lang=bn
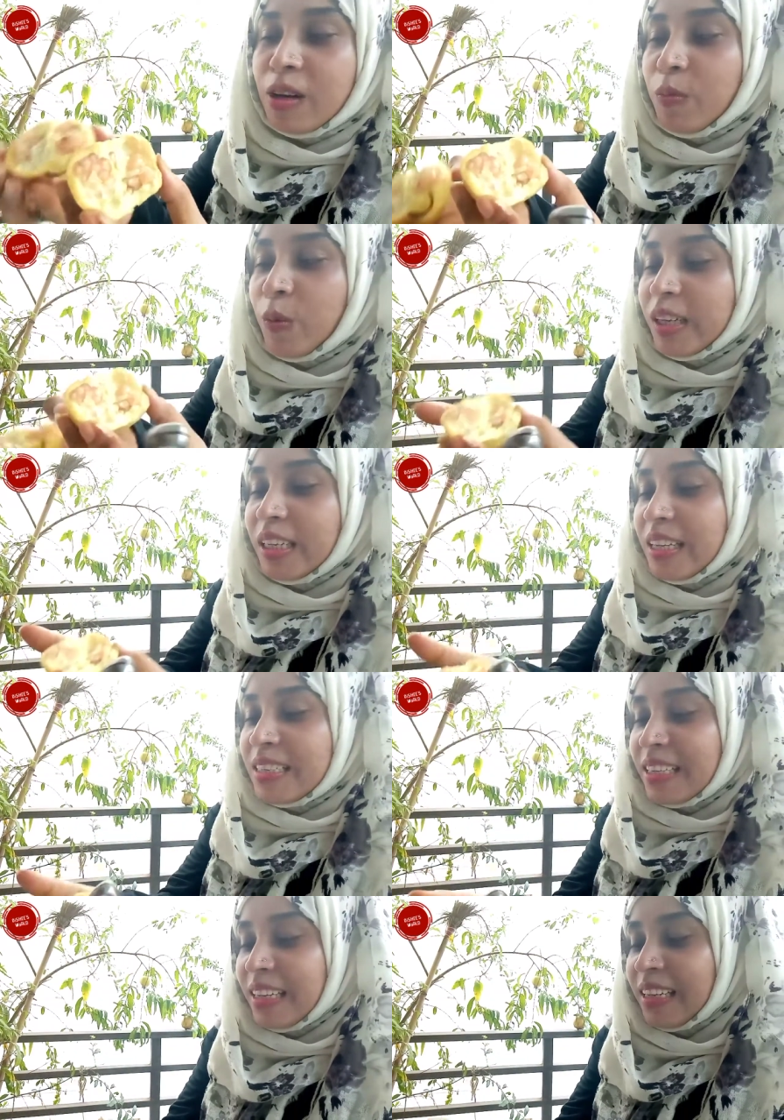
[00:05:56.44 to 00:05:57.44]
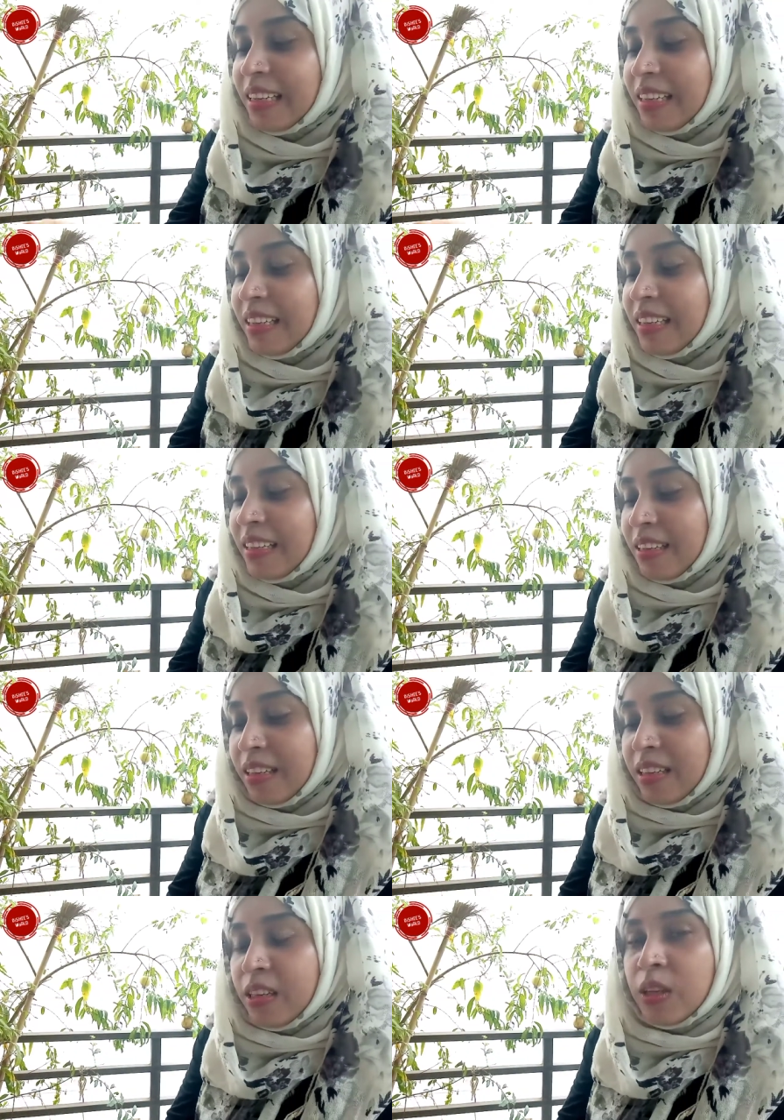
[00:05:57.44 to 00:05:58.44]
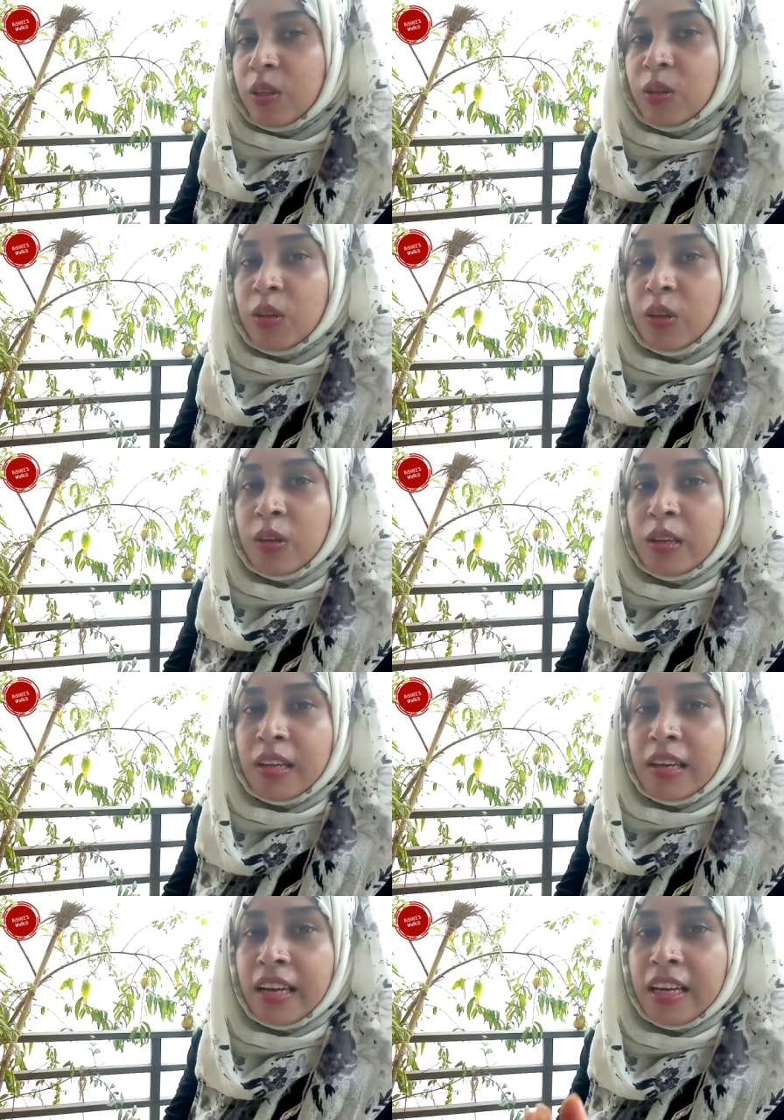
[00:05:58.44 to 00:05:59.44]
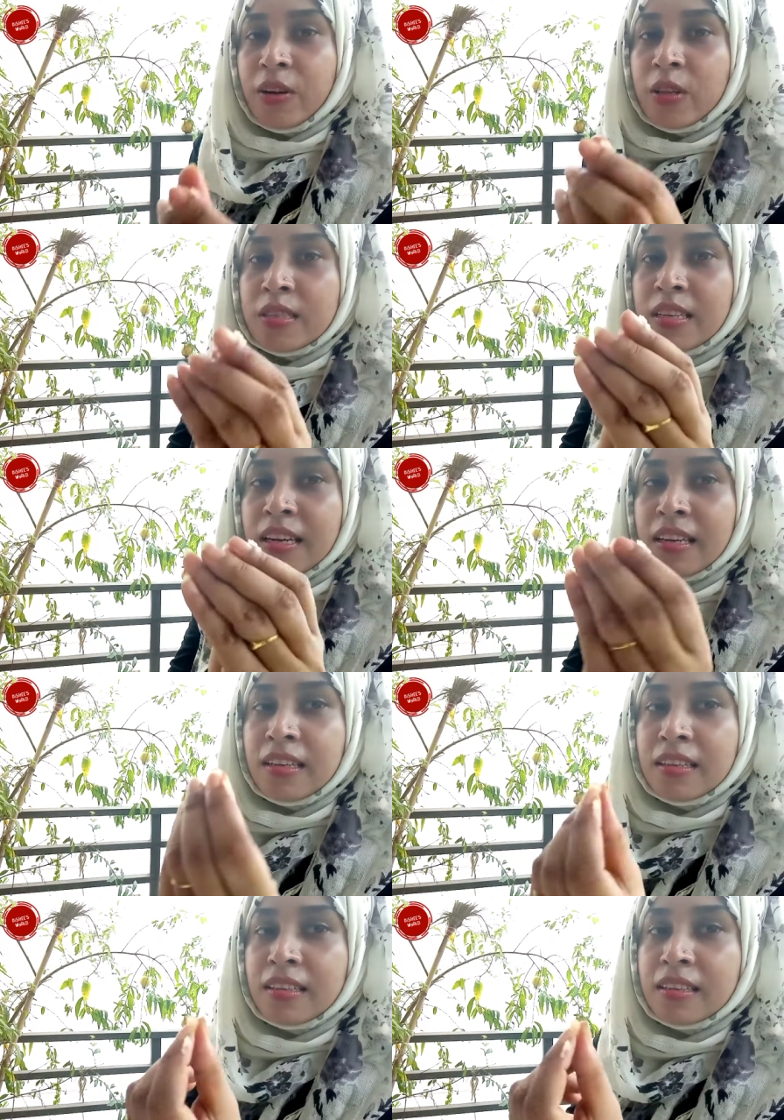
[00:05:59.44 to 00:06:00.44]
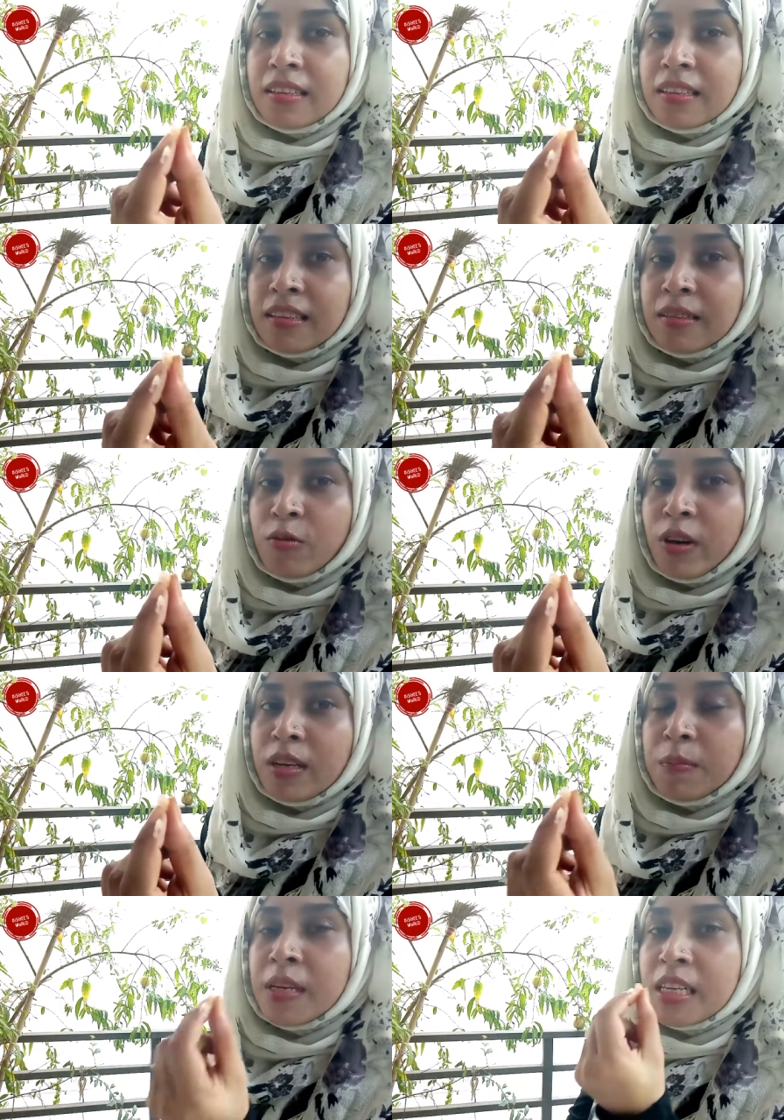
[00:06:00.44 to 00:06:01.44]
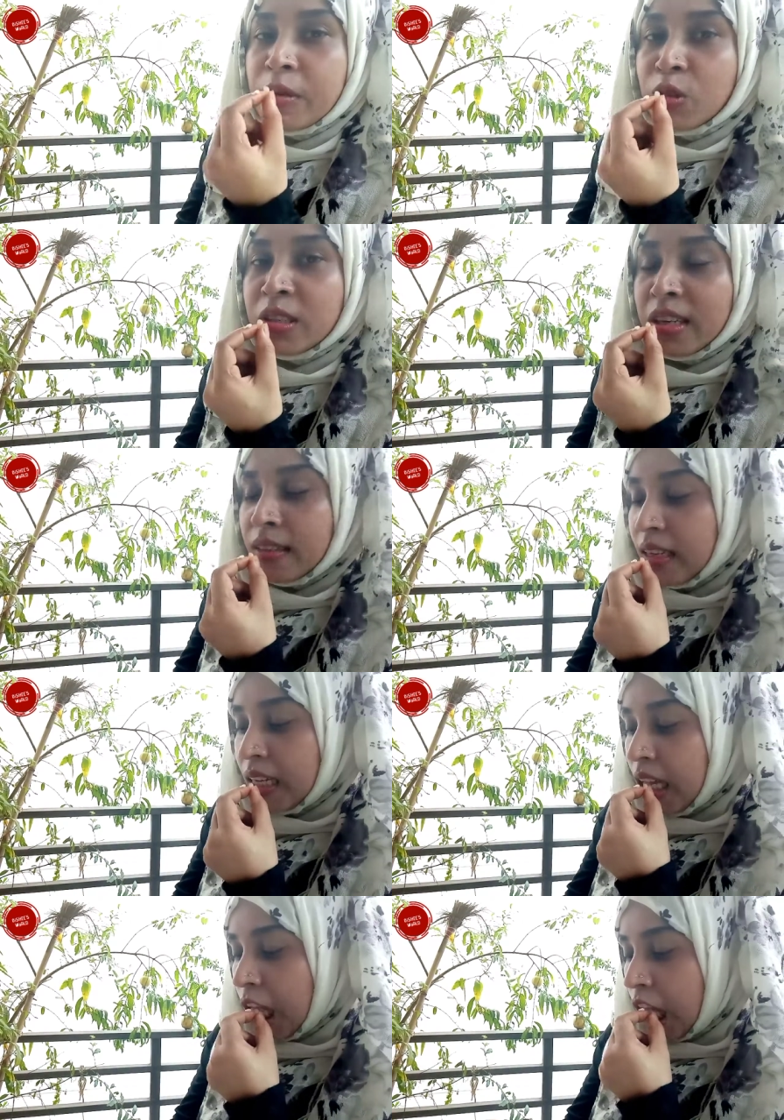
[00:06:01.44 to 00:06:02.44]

পড়ে গিয়েছে তো এই হচ্ছে ওয়ান পিস আমি একটু খেয়ে দেখি